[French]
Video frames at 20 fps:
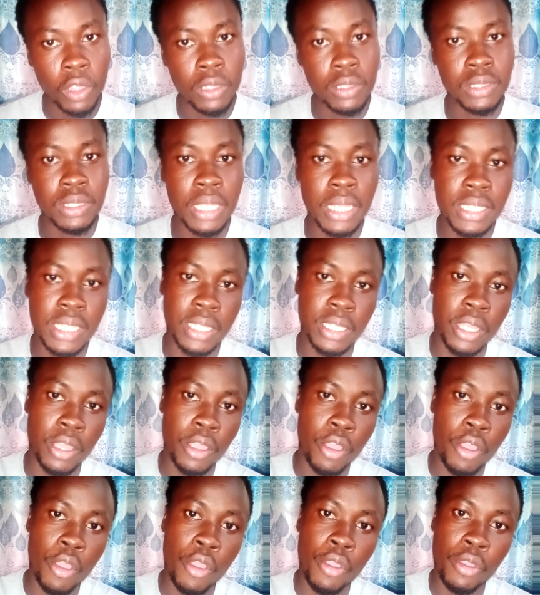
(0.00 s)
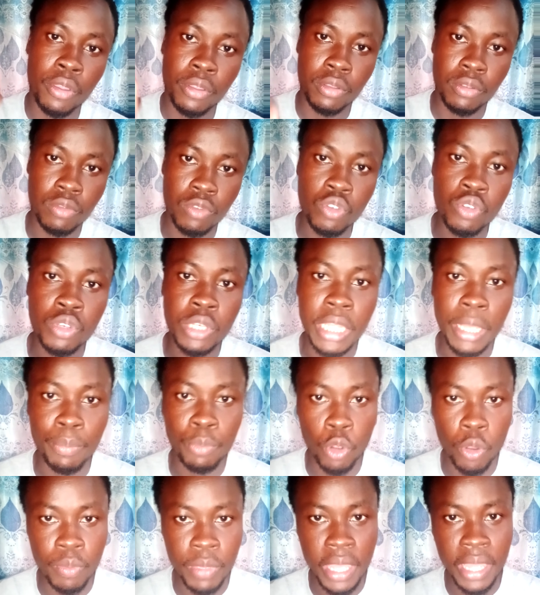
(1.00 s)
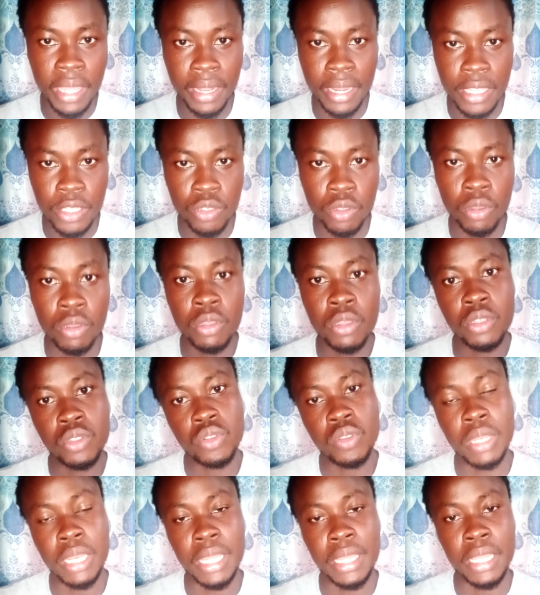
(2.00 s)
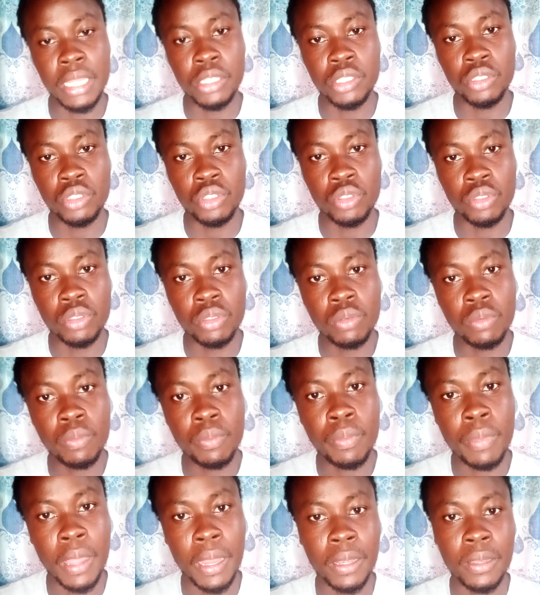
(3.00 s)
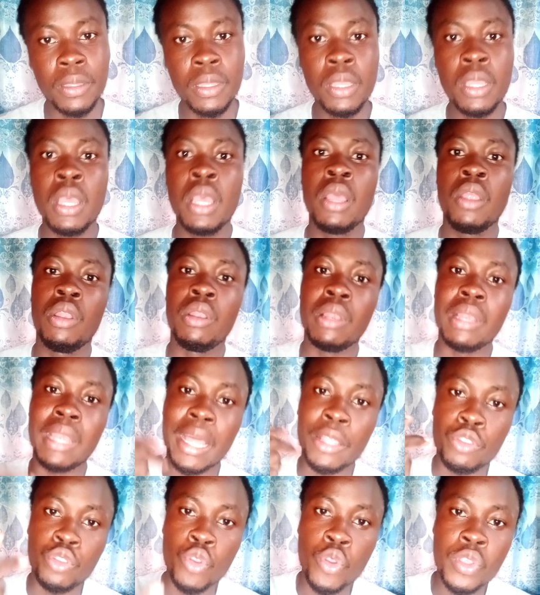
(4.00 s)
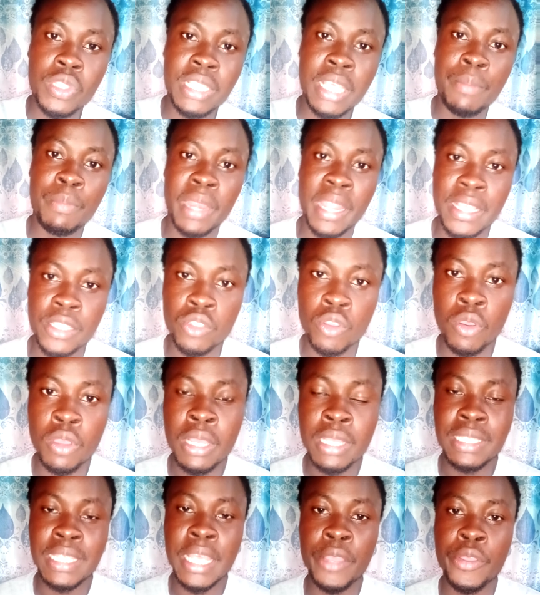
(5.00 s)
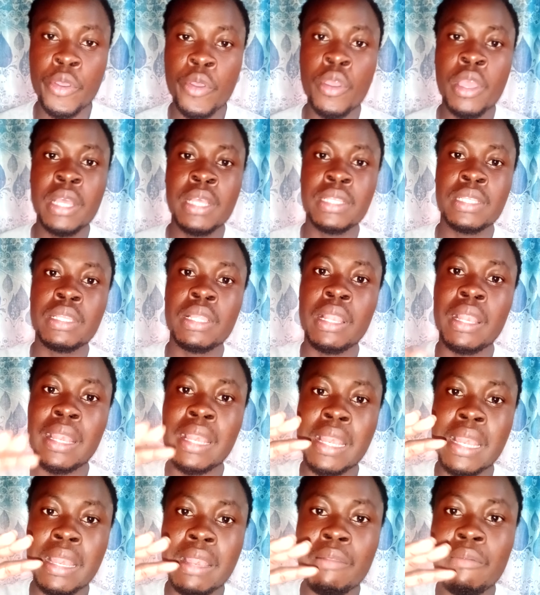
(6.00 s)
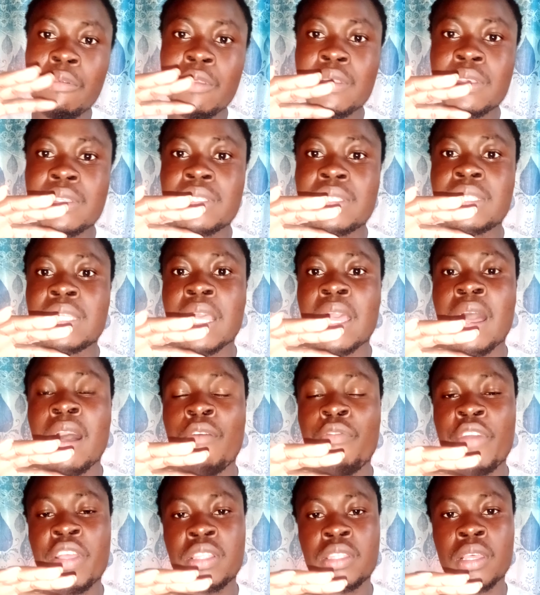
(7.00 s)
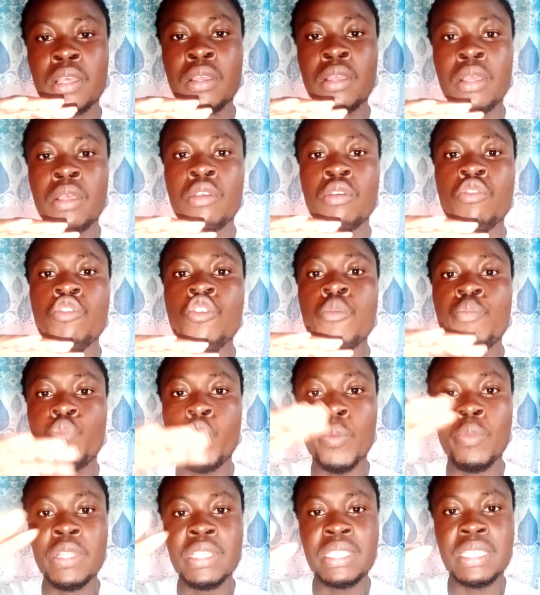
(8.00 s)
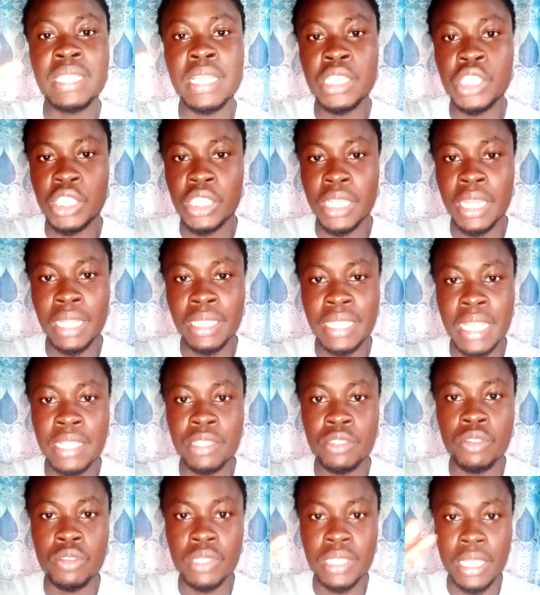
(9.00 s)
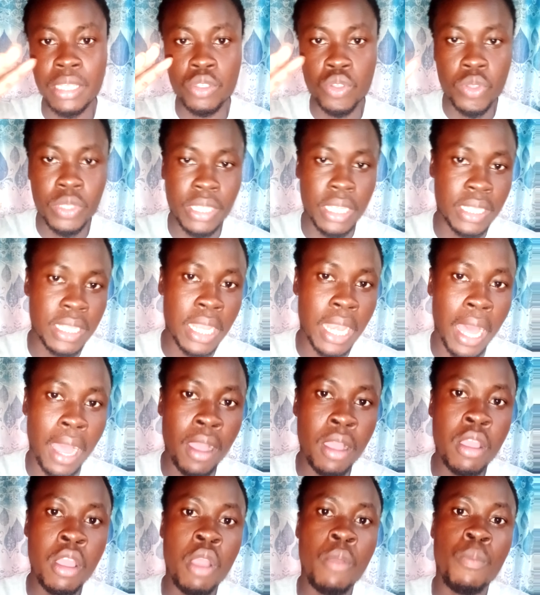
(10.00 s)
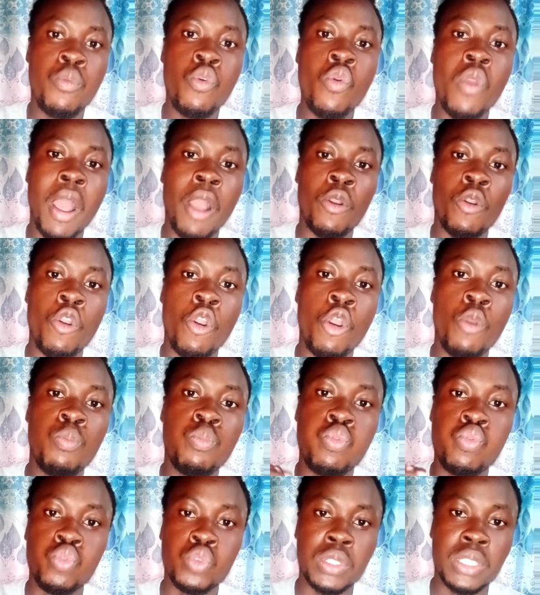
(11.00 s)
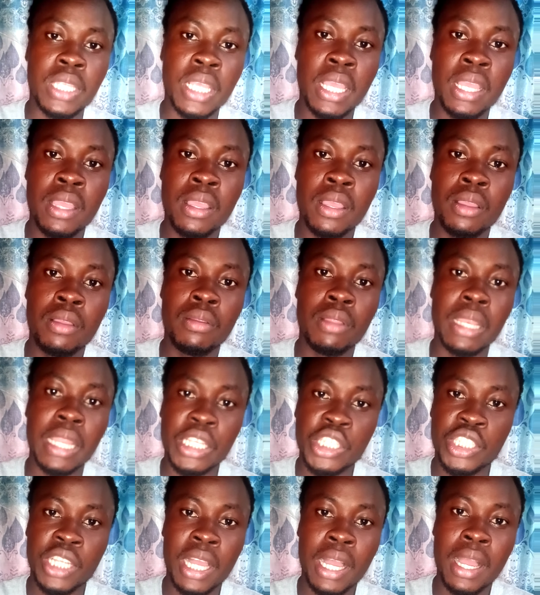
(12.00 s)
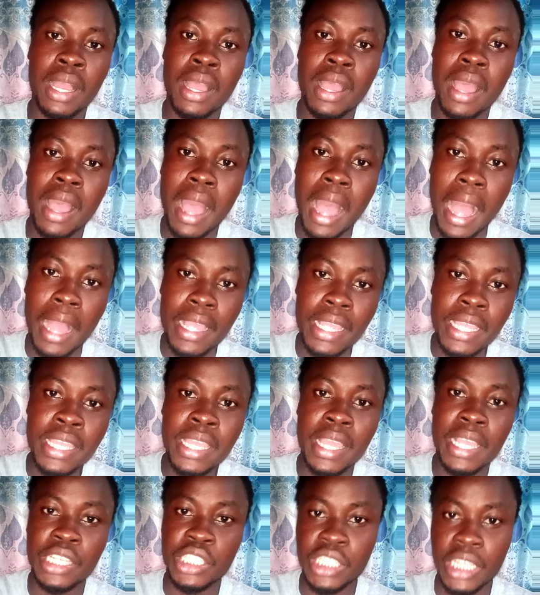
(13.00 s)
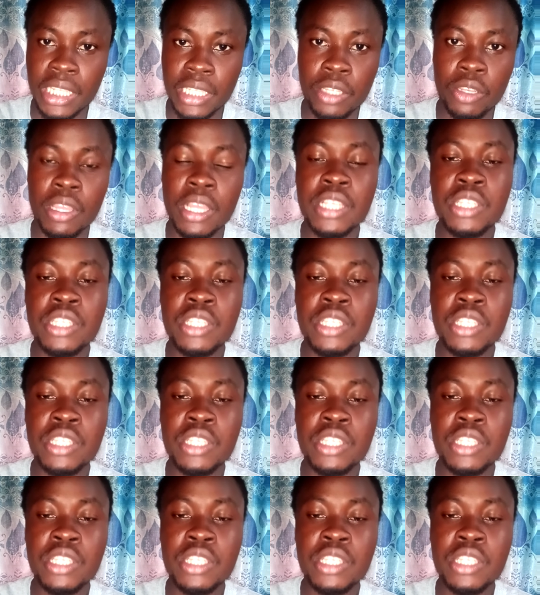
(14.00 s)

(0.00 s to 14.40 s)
Ça, c'était un, une des premières raisons sur lesquelles je la deuxième raison, c'est que euh, c'est en fait une publicité gigantesque de ces sociétés-là pour encore pousser les gens à y injecter.